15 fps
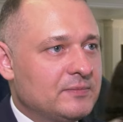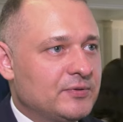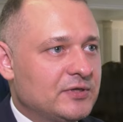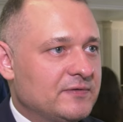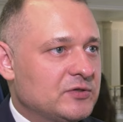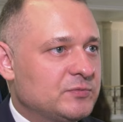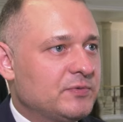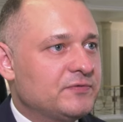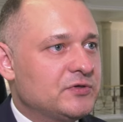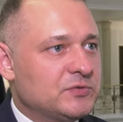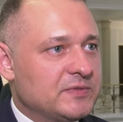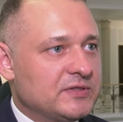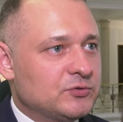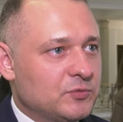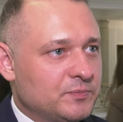ponieważ
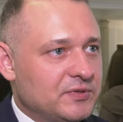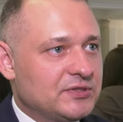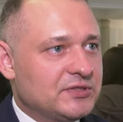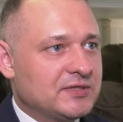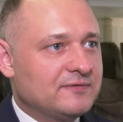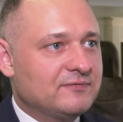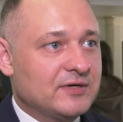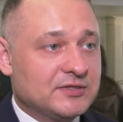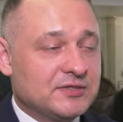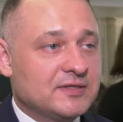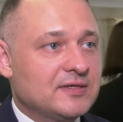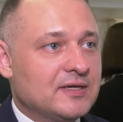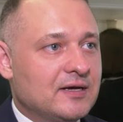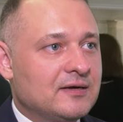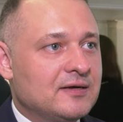powinniśmy skupić się
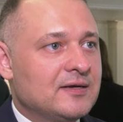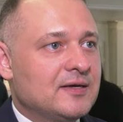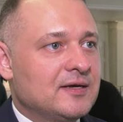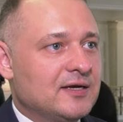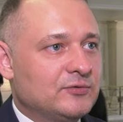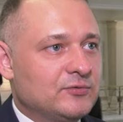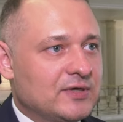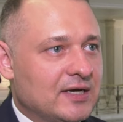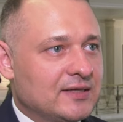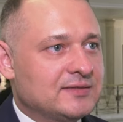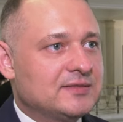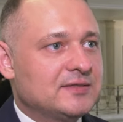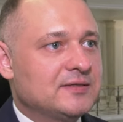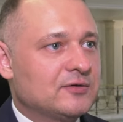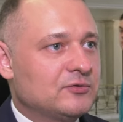właśnie na
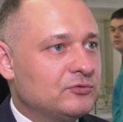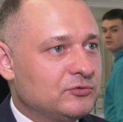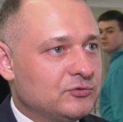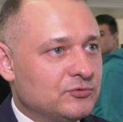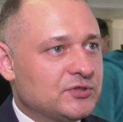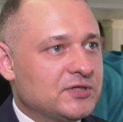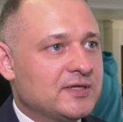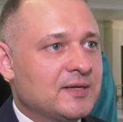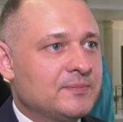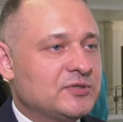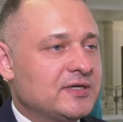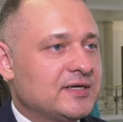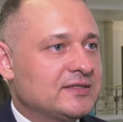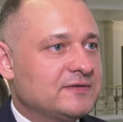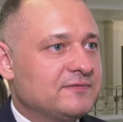edukacji, na kulturze, na
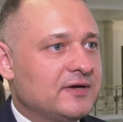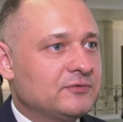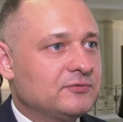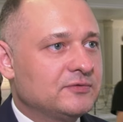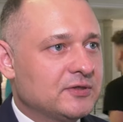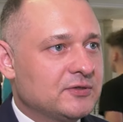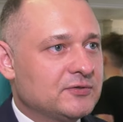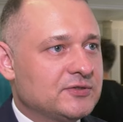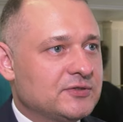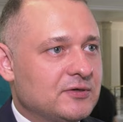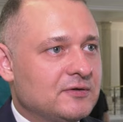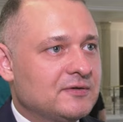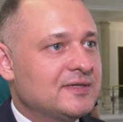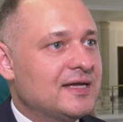przekazywaniu tego, co